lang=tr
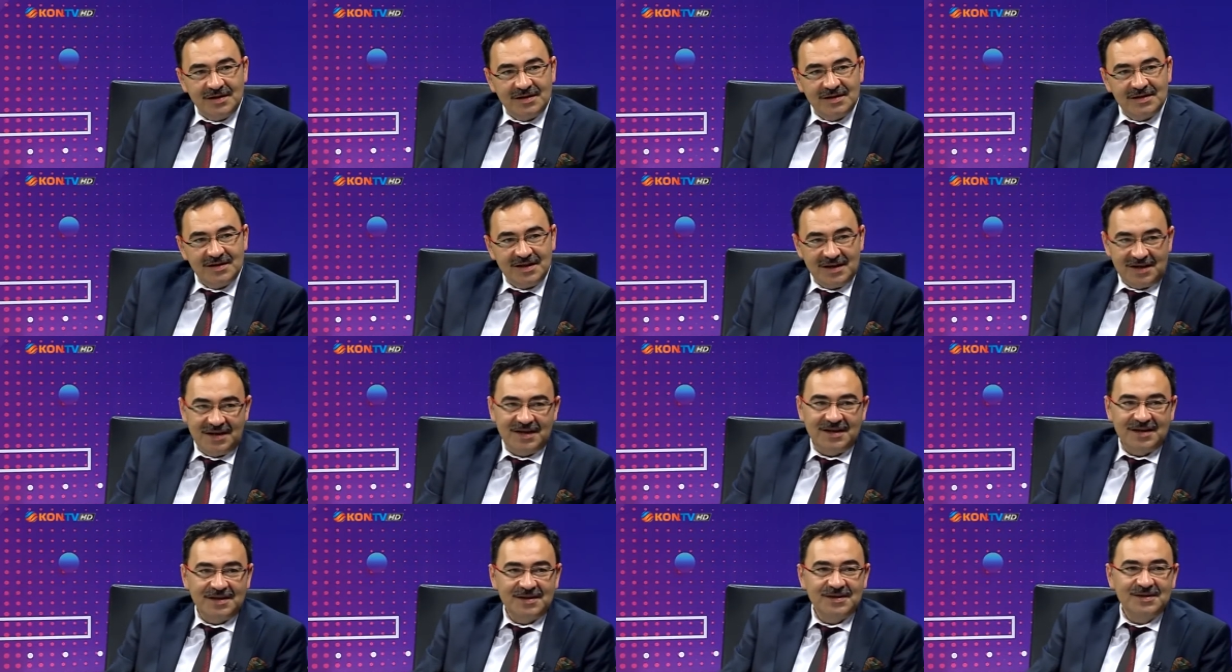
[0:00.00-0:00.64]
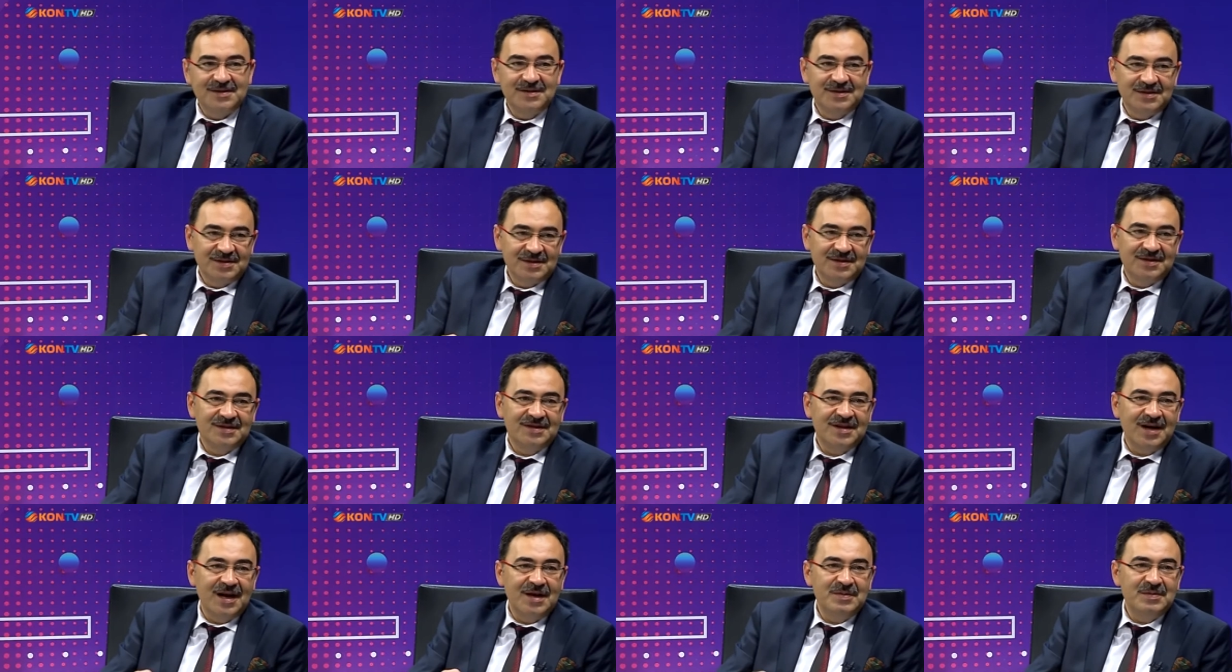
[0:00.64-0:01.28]
Yine
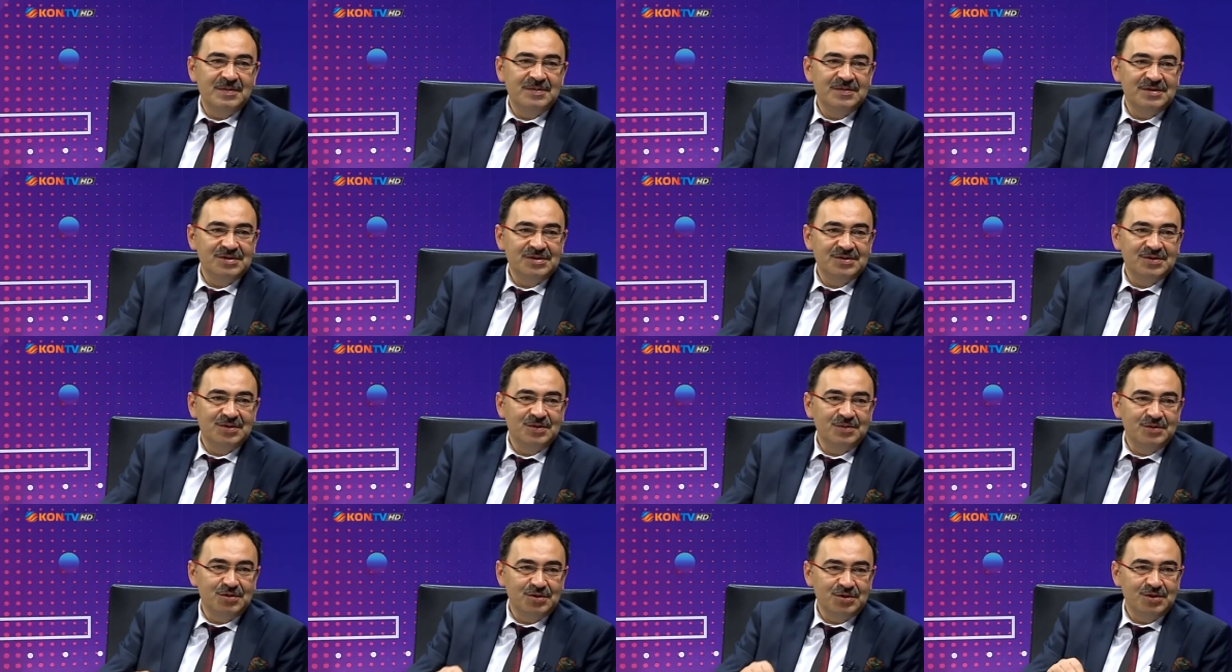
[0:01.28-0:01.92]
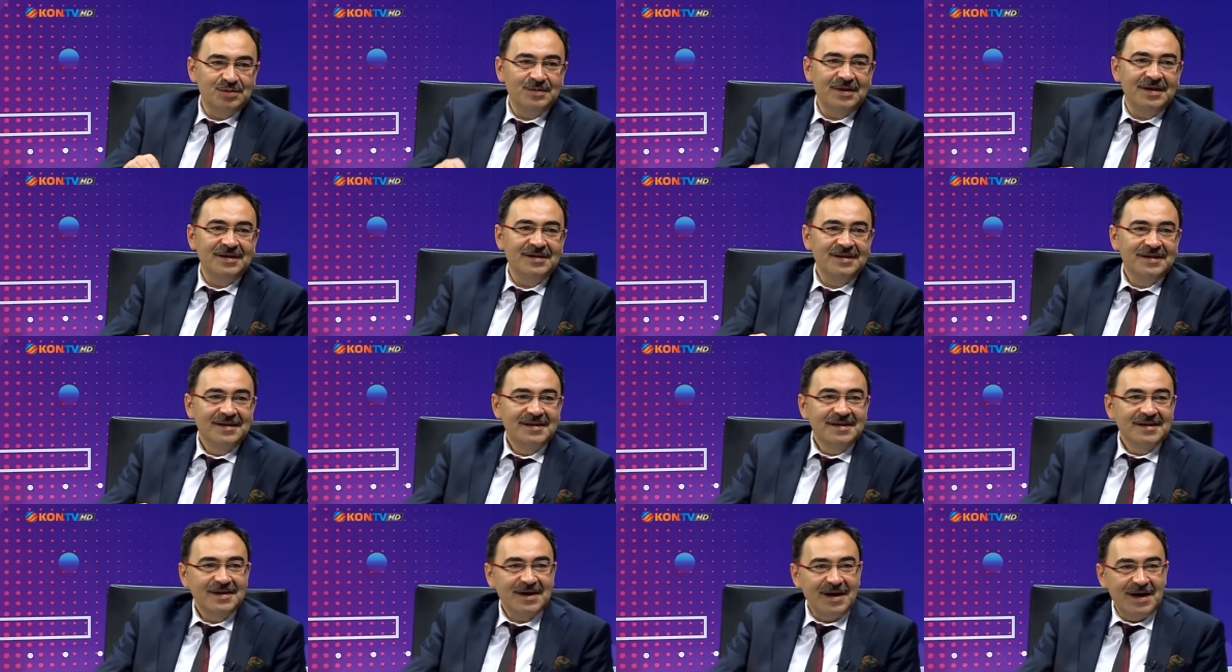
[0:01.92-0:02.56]
kalbimizin o Müslüman
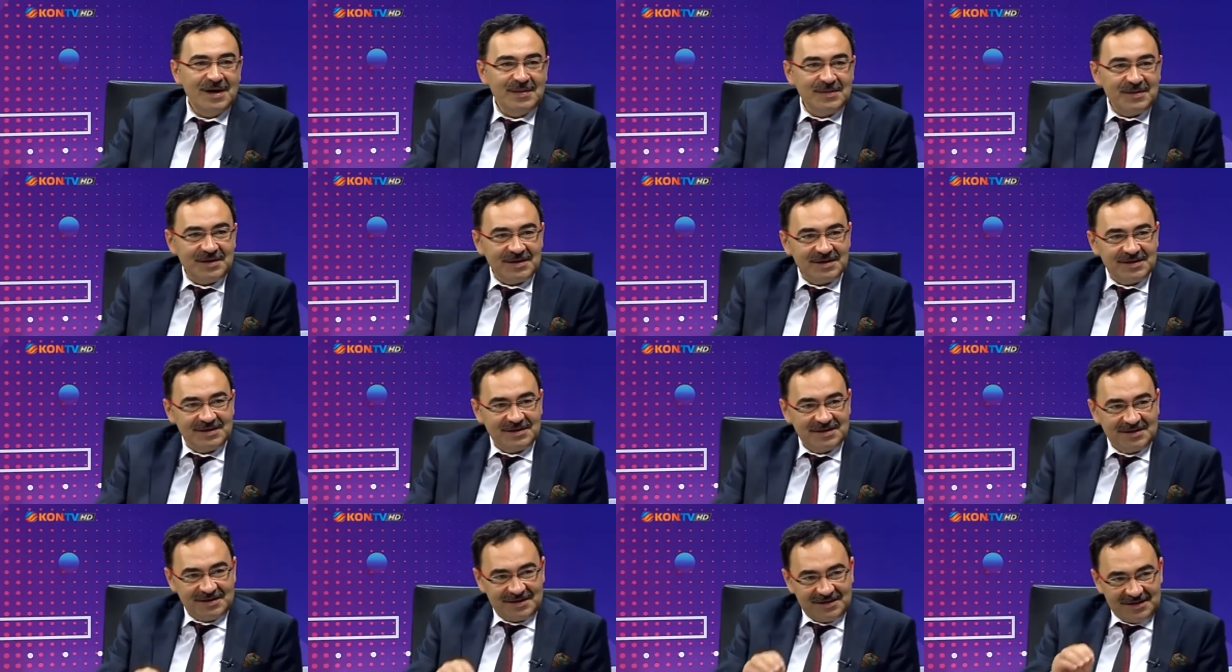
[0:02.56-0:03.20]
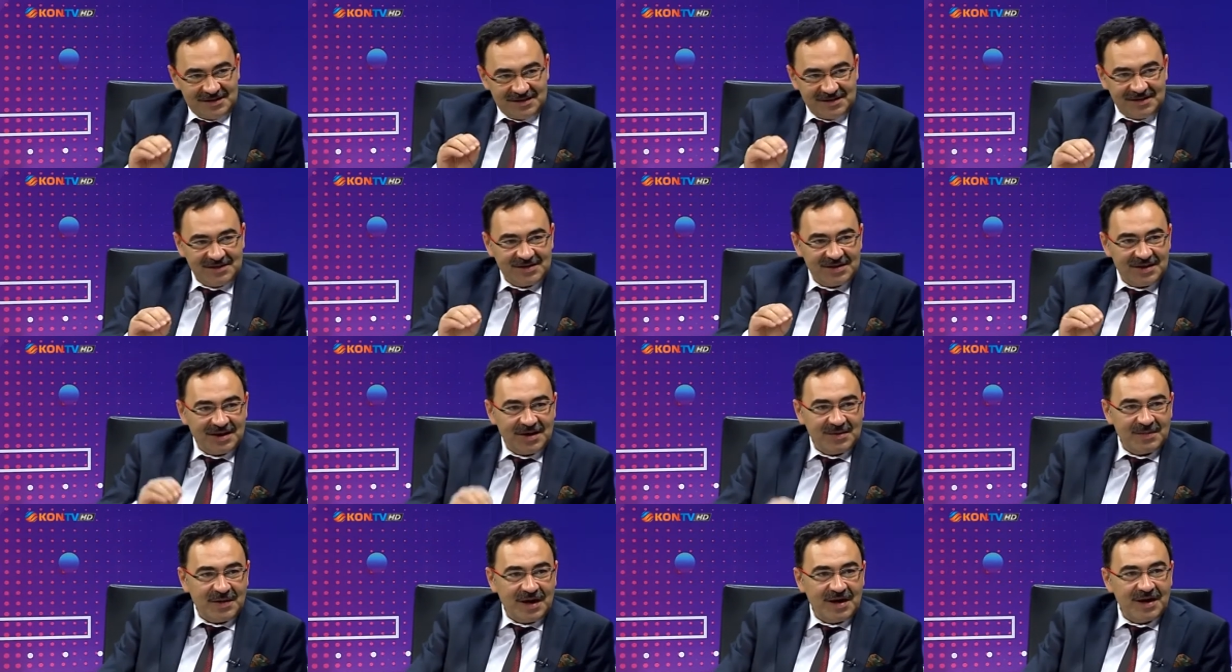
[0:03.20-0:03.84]
kalbinin
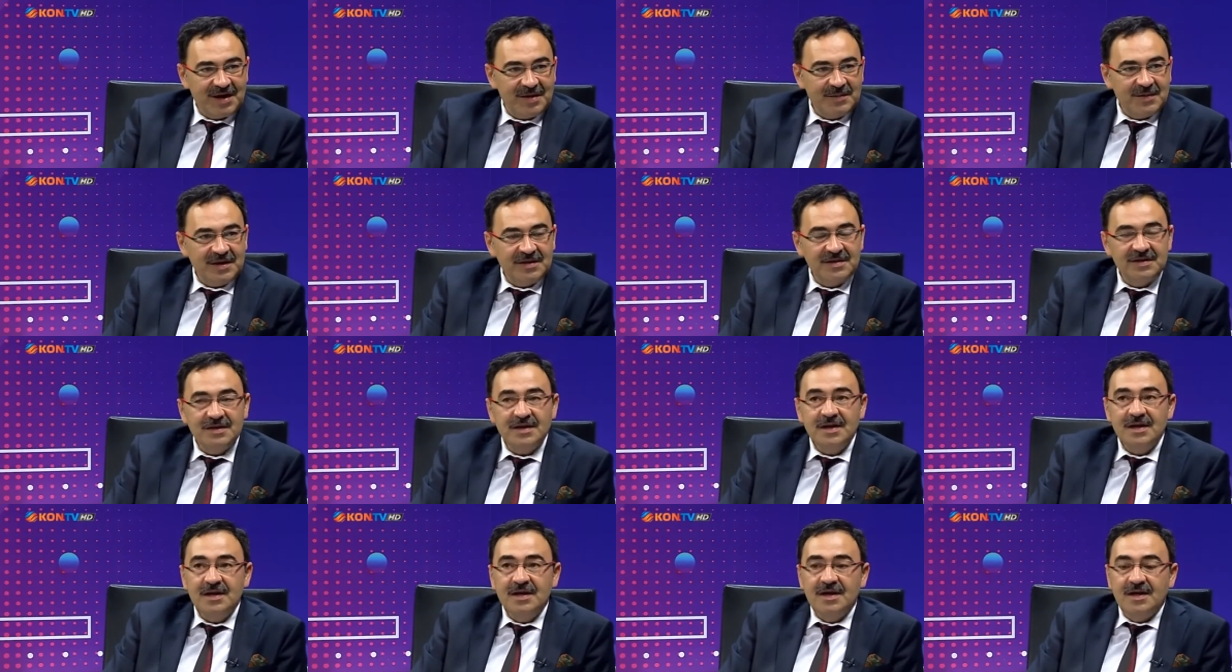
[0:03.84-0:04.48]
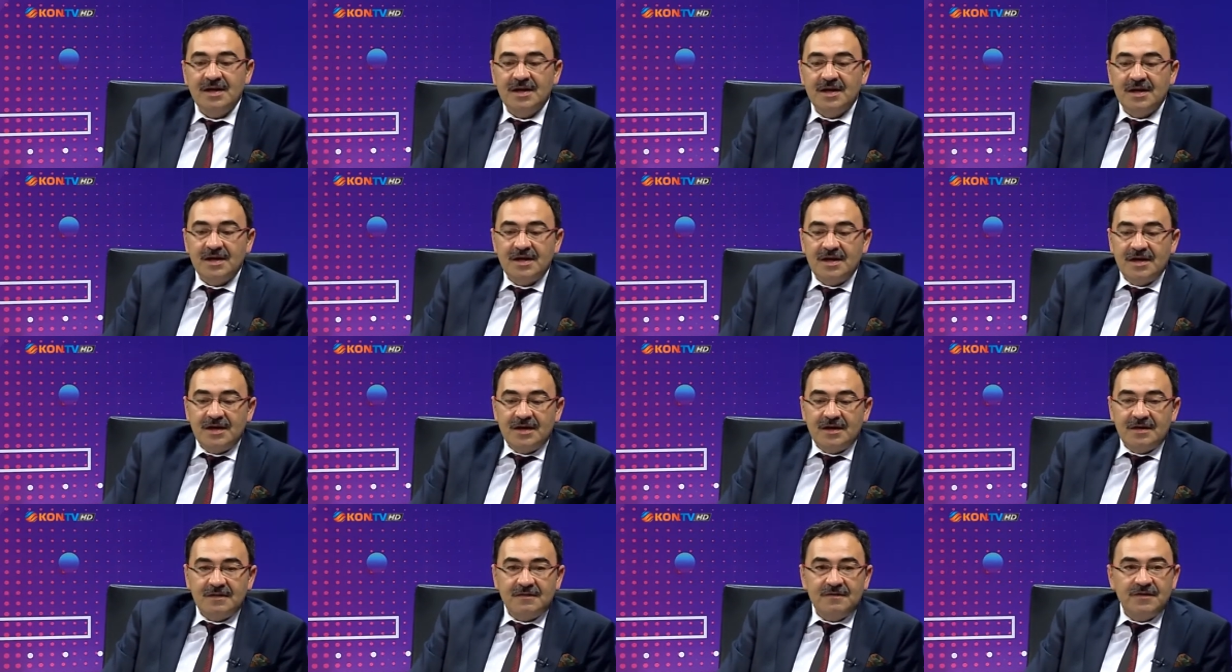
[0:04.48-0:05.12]
şey merhameti. Evet, evet.
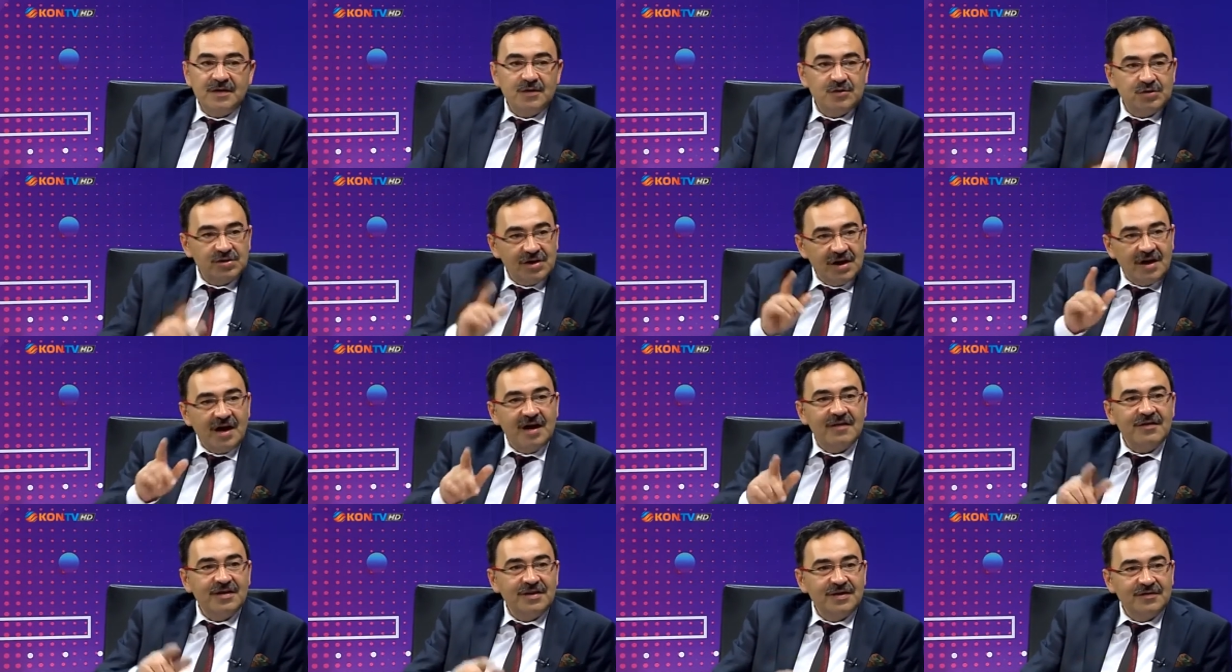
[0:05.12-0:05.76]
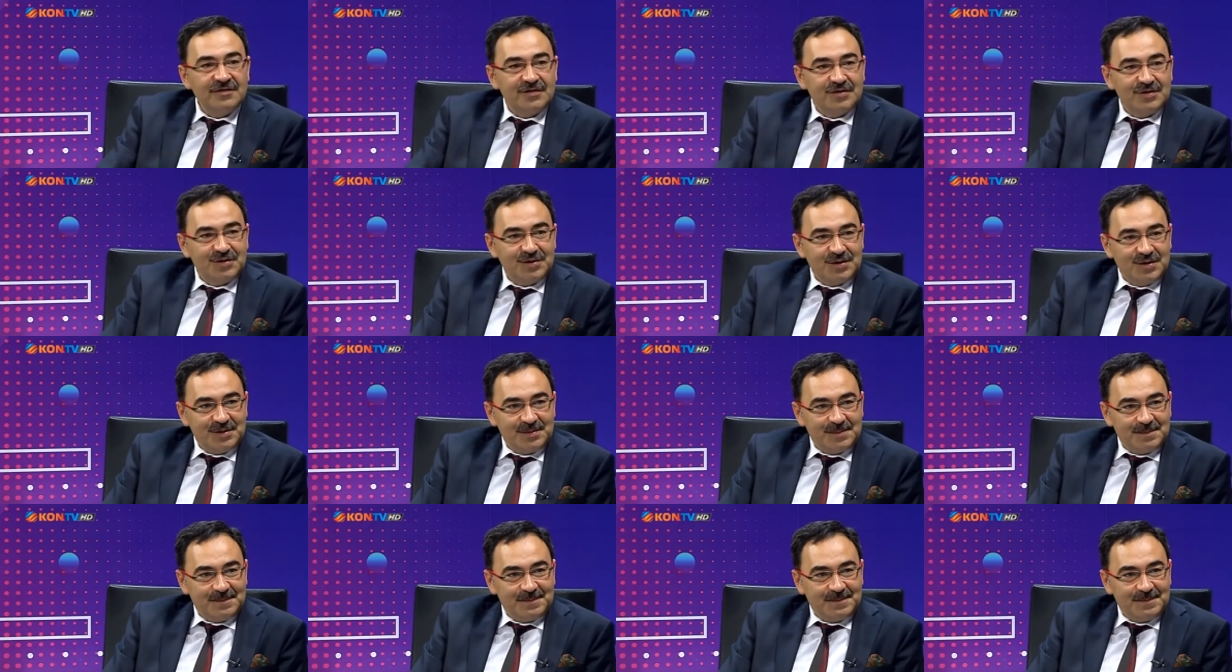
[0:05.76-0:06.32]
Ve uçak havada vuruldu.